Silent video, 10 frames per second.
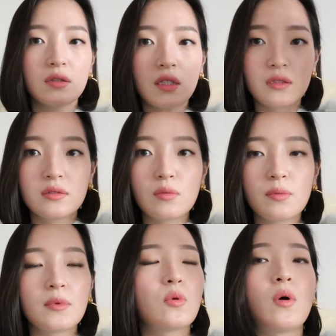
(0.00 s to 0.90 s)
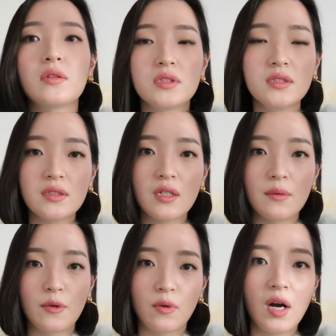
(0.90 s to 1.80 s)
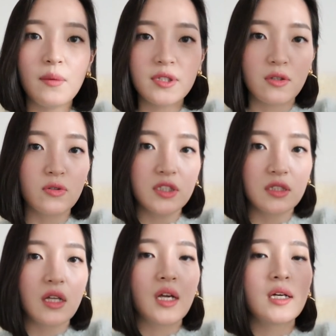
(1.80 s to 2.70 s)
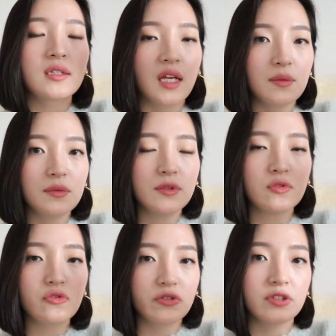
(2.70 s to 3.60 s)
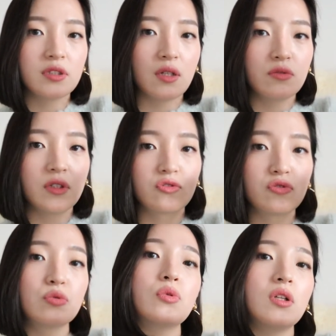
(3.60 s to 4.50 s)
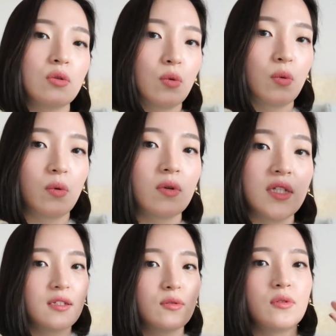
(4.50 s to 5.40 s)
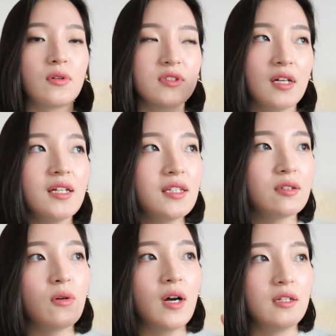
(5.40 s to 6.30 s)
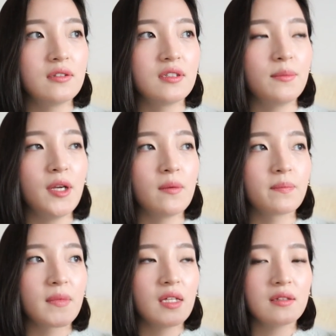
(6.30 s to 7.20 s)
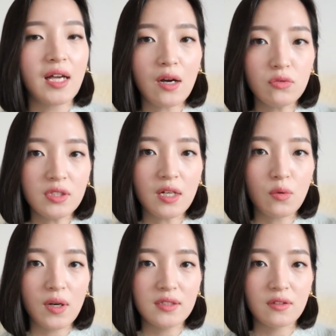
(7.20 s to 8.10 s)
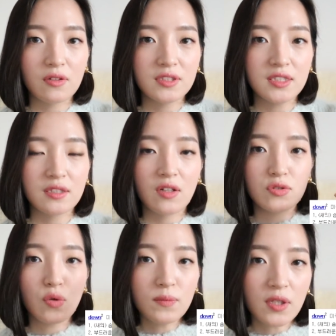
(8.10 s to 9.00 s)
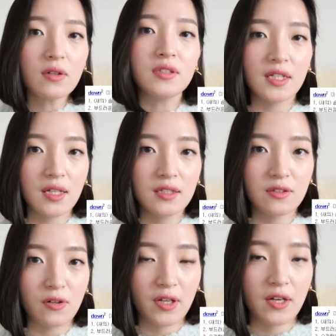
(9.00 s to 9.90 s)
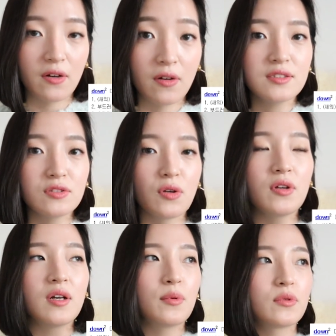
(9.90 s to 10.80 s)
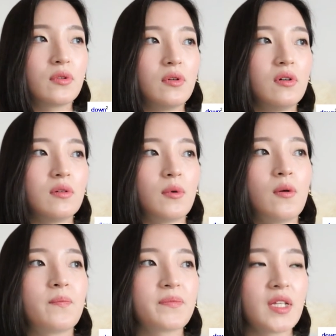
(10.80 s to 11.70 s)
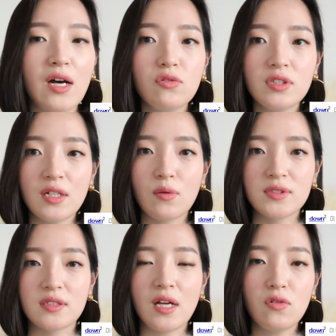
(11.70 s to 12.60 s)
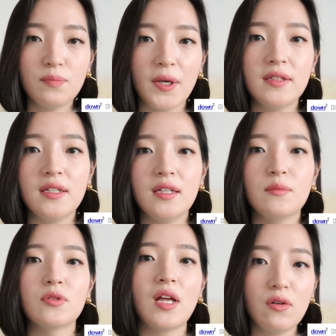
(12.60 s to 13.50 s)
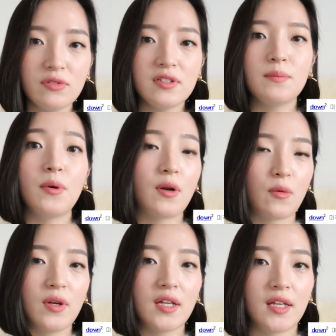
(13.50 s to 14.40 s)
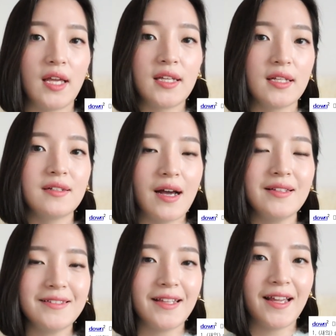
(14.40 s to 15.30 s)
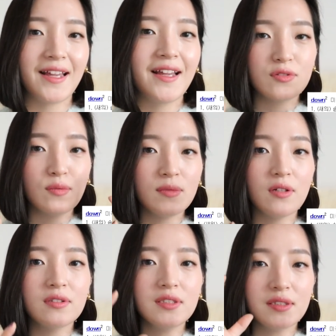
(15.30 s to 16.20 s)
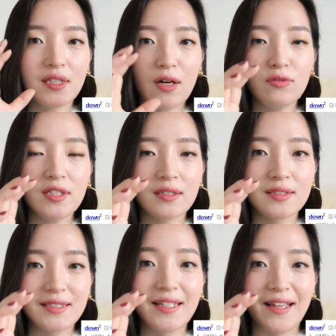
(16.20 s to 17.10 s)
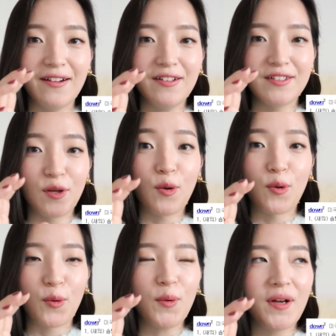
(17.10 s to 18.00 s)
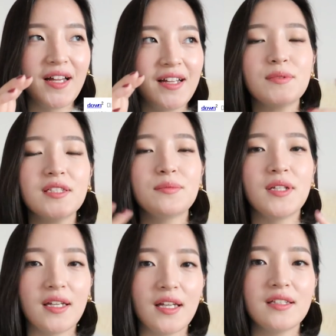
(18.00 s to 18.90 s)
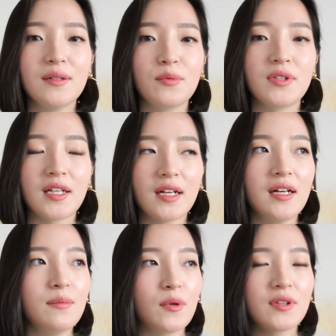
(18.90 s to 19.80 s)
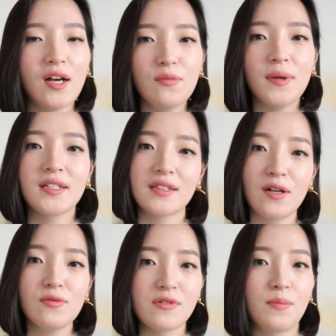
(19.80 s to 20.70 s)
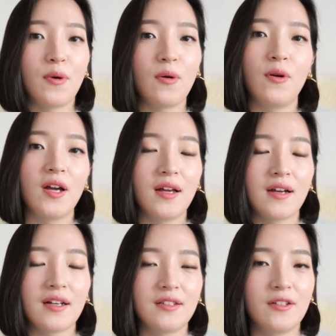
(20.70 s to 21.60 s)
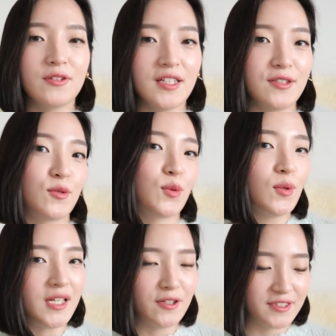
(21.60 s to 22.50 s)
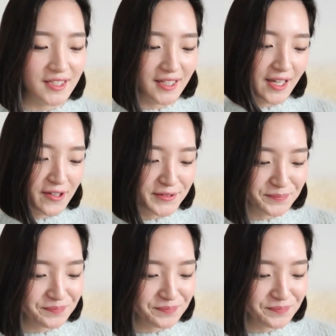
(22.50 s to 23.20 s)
딱 들어보면 와 진짜 가벼워 하는 거는 대부분 구스다운의 구공일공. 그리고 여기서 하나 더 알려드리면 다운이라고 하는 거는 솜털을 얘기하는 거예요. 그래서 저희가 보통 뭐 다운이라고 하죠. 다운 패딩, 뭐 다운 점퍼라고 얘기를 하는데 솜털은 다운이란 뜻이에요. 영어로. 쉽게 쉽게 얘기하다 보니까 뭐 다운 패딩, 다운 점퍼가 되었다는 것도 알려드릴게요.